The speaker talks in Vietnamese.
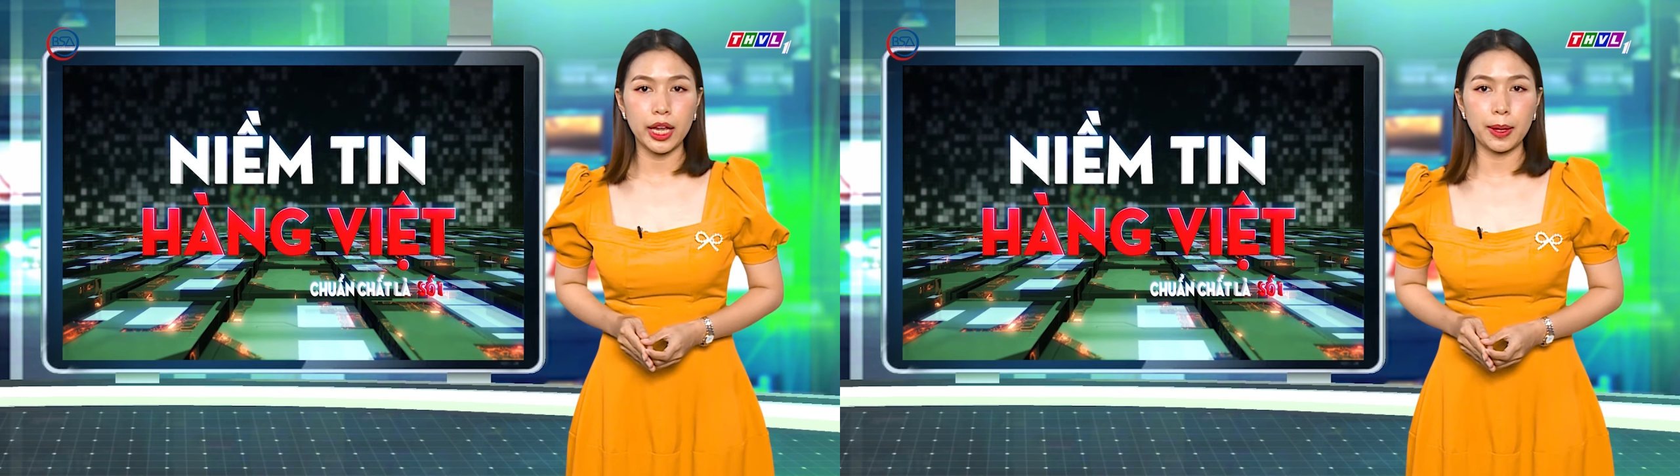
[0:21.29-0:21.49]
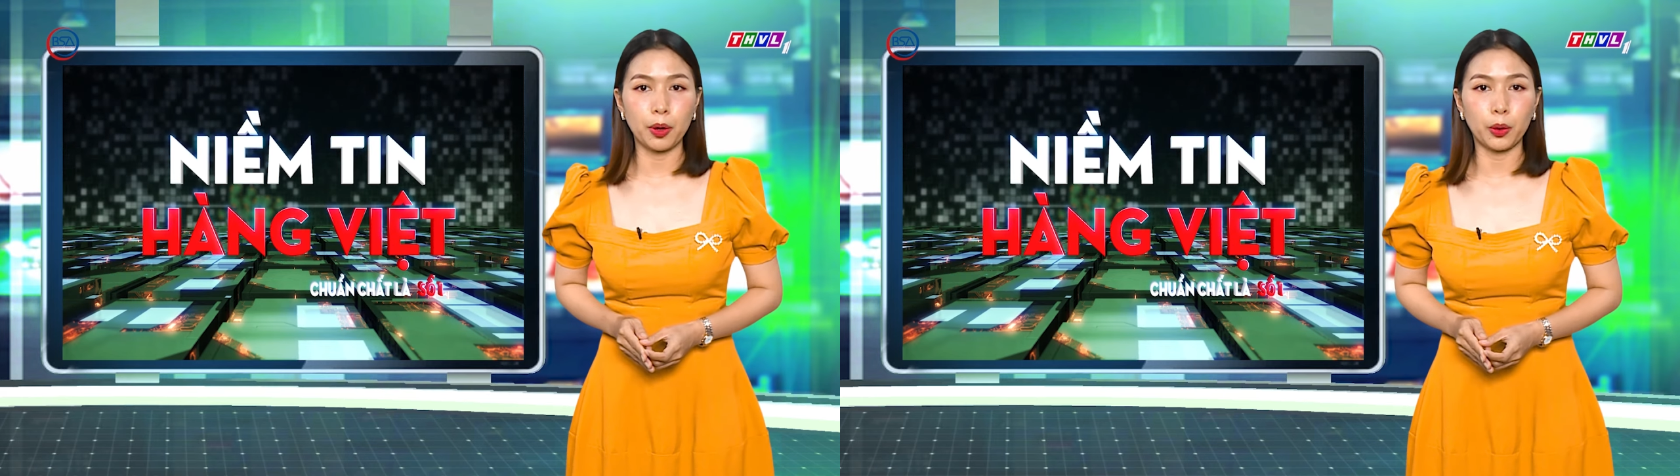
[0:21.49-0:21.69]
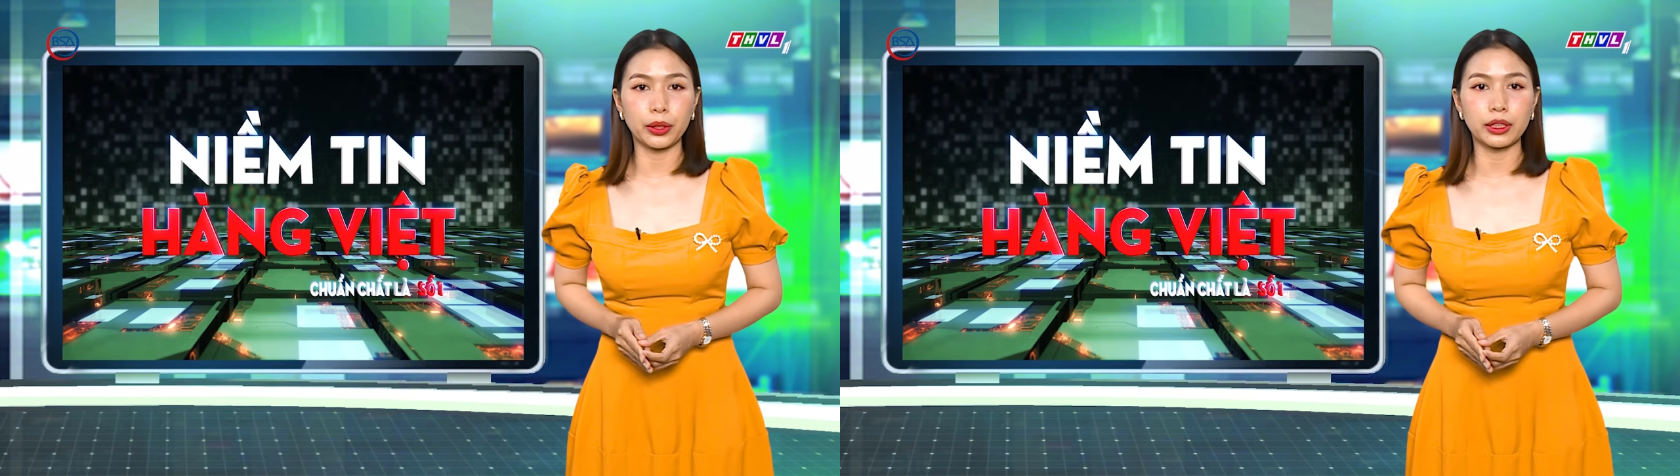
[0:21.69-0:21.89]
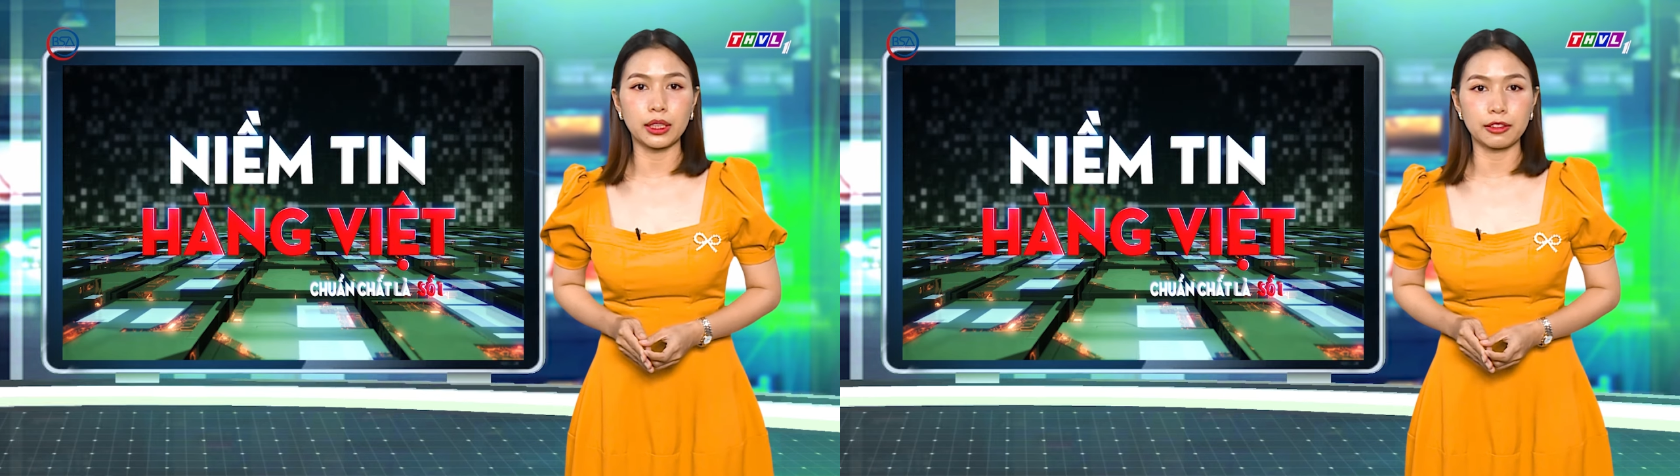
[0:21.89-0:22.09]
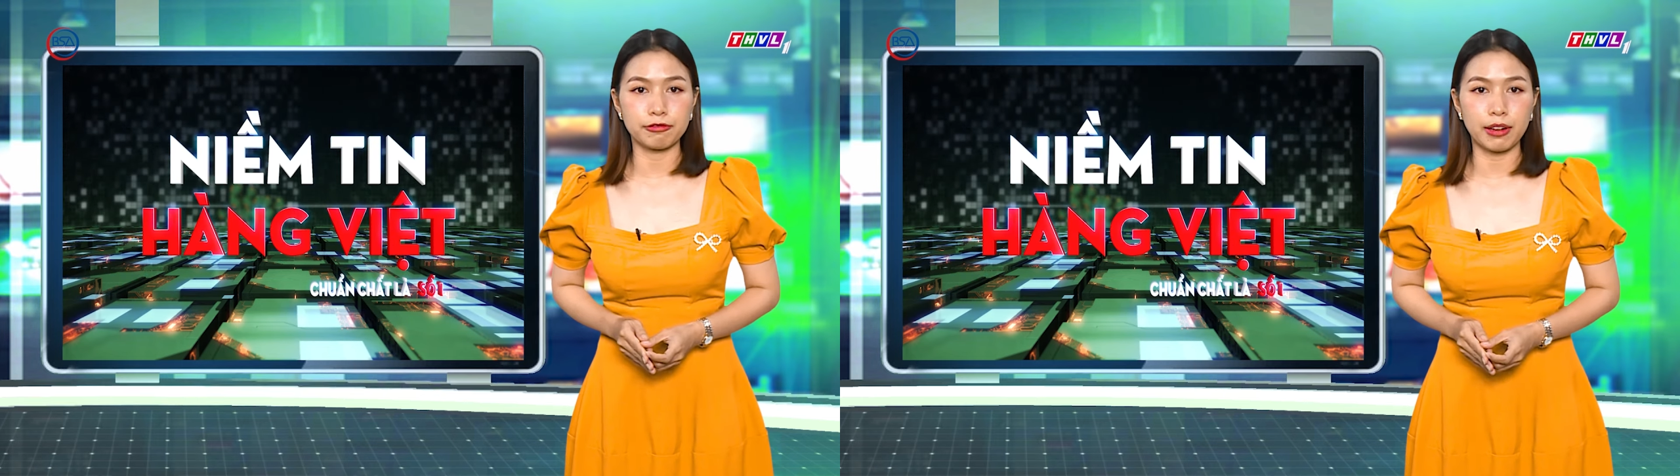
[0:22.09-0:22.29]
Hiệp hội
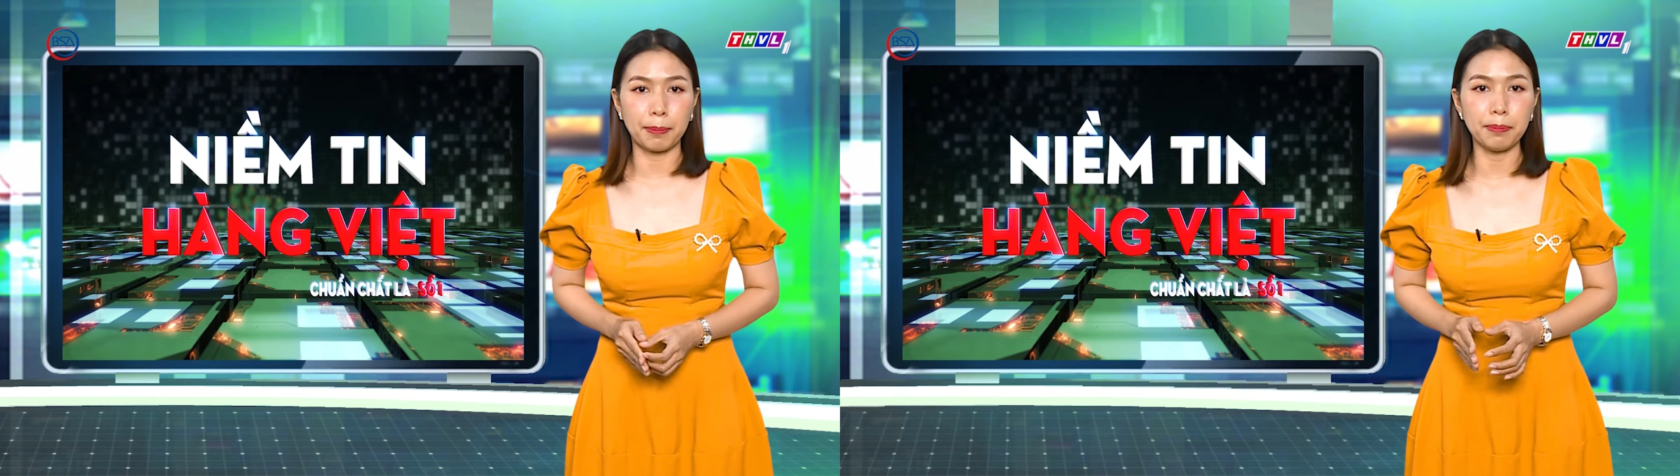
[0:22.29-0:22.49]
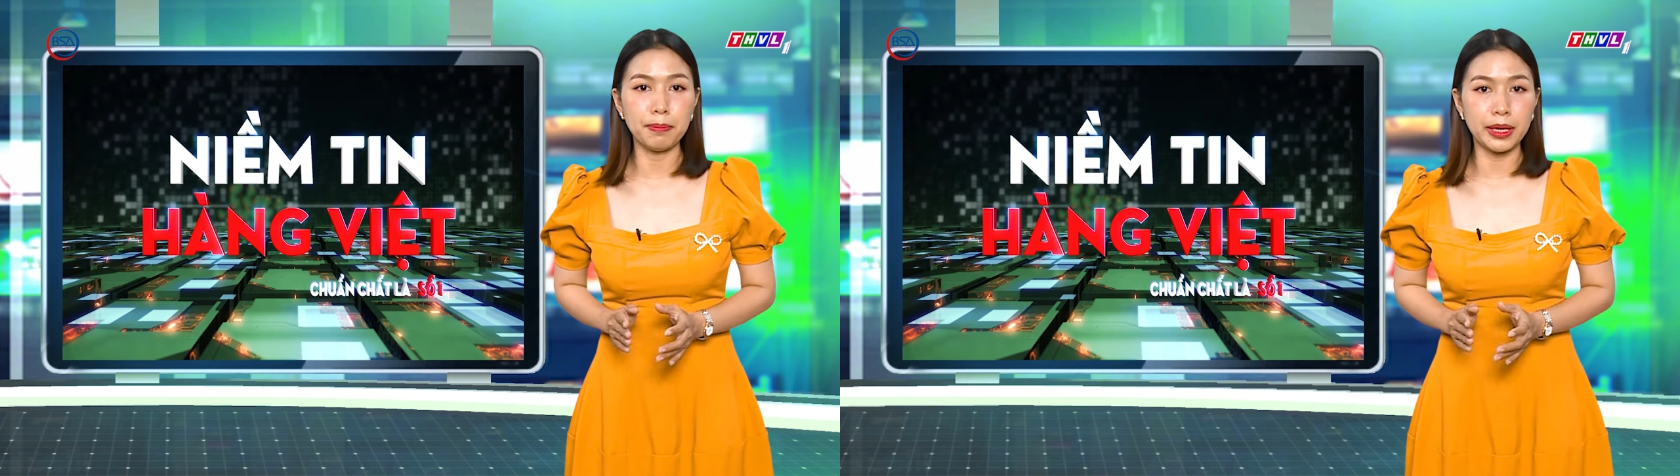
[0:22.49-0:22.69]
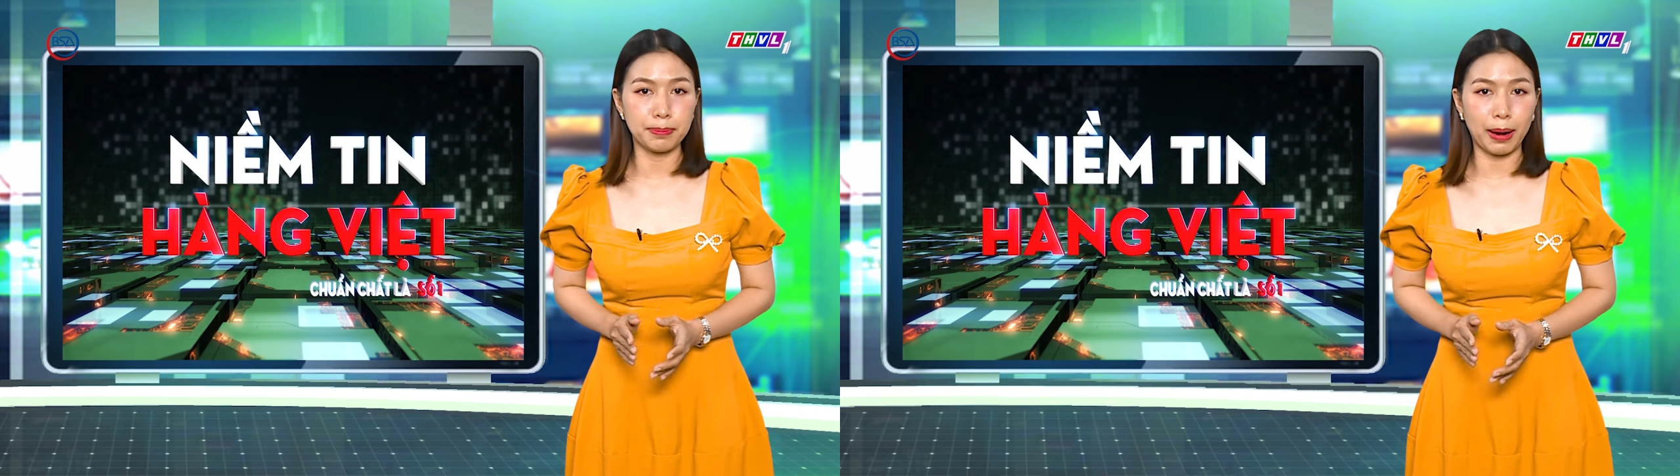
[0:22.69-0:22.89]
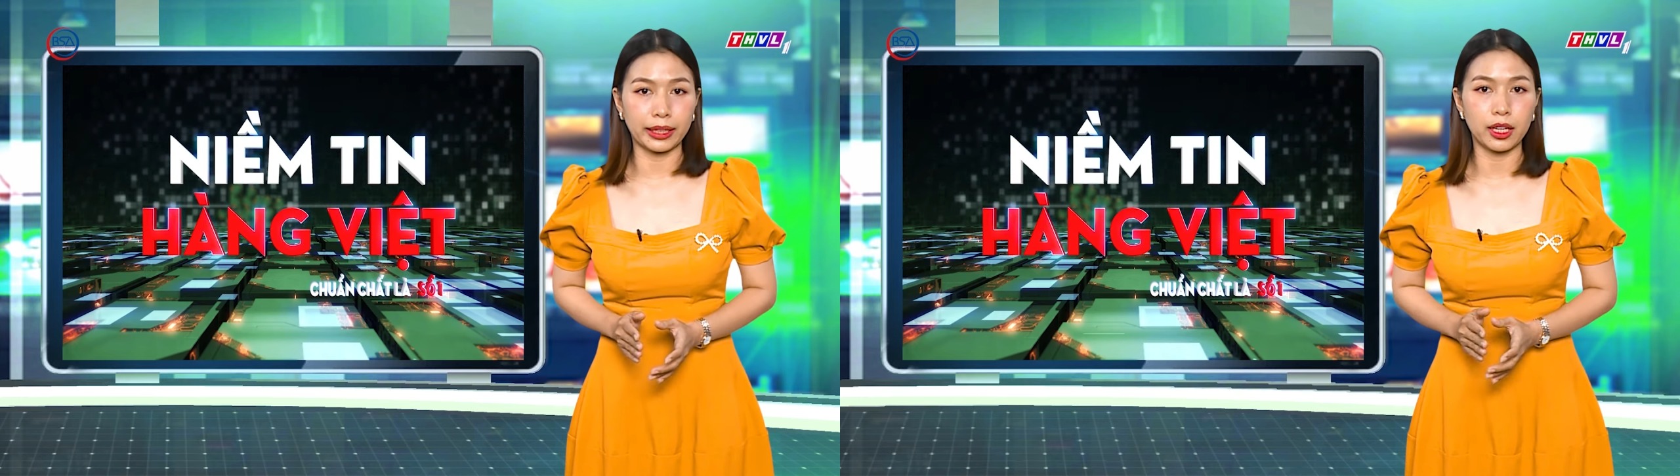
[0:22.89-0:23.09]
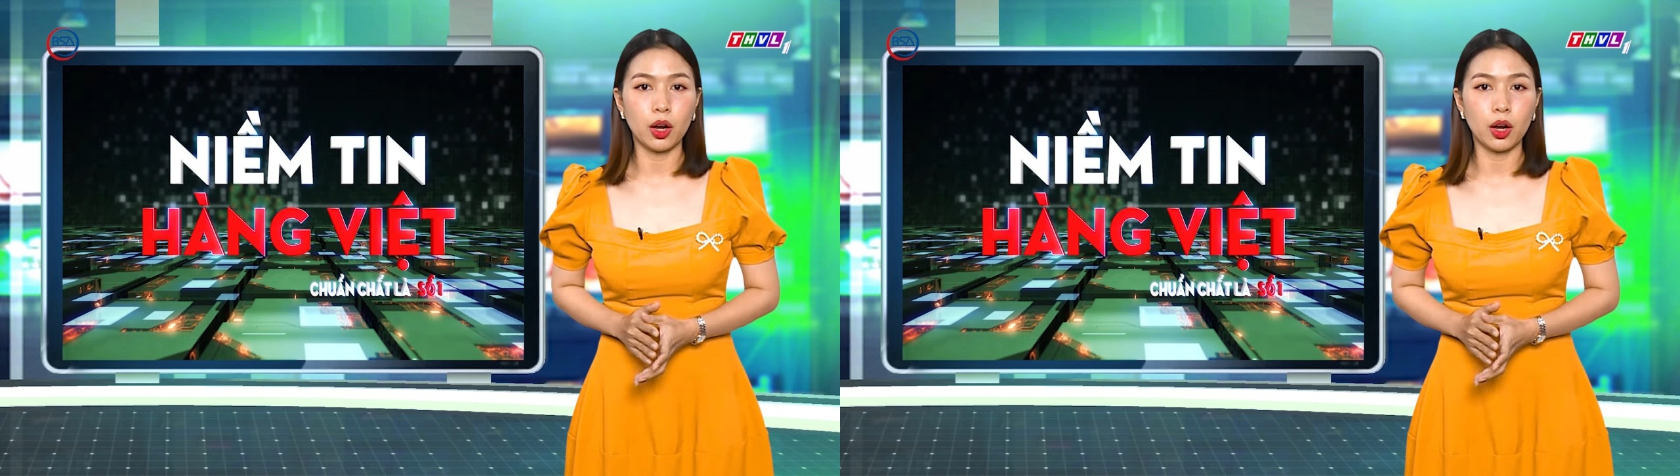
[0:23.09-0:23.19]
thực phẩm minh bạch,